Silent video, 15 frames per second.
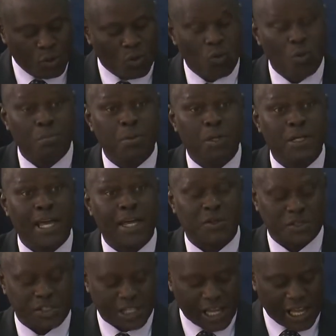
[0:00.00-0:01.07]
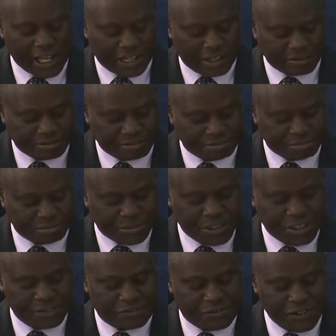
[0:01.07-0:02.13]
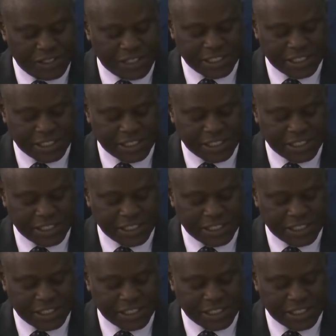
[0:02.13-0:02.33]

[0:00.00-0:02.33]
o Plenário Geral define